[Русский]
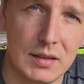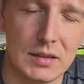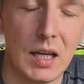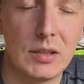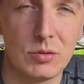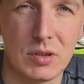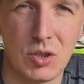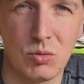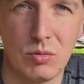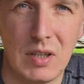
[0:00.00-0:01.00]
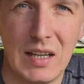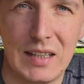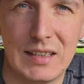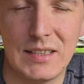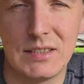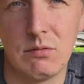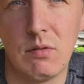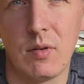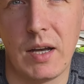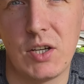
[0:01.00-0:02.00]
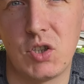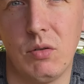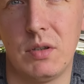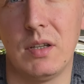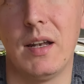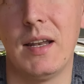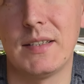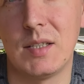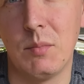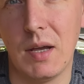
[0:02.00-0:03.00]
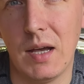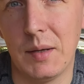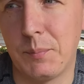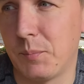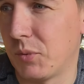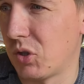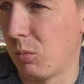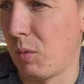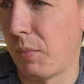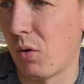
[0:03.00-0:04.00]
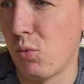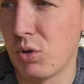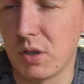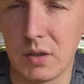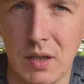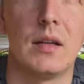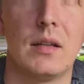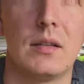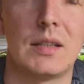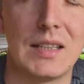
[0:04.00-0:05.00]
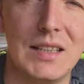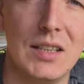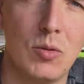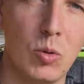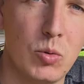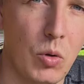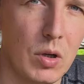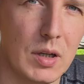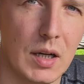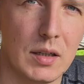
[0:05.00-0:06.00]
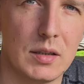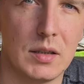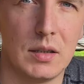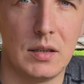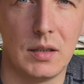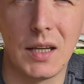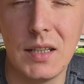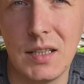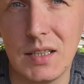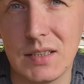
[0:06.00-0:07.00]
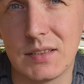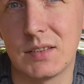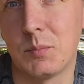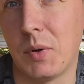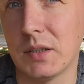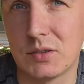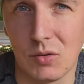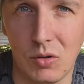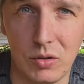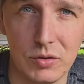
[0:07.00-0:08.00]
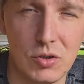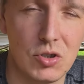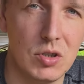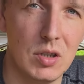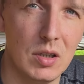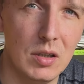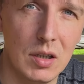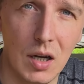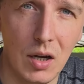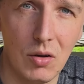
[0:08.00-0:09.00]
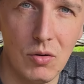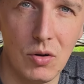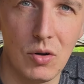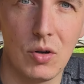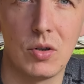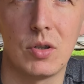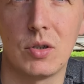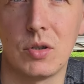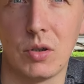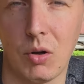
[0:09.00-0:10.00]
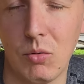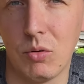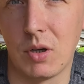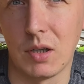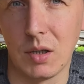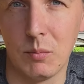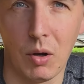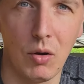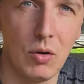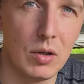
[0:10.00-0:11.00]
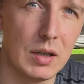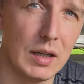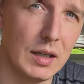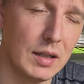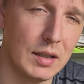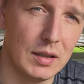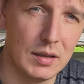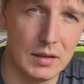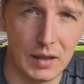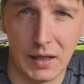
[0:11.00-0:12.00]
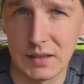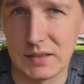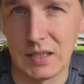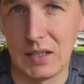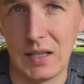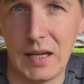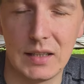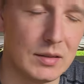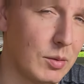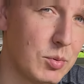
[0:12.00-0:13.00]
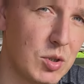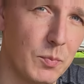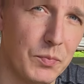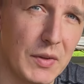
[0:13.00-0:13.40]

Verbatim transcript: Сразу скажу, если вы выращиваете для себя, чтобы покушать, такие культуры, как э, редис, подсолнечник, горох, рукола, брокколи, крест-салат, в общем,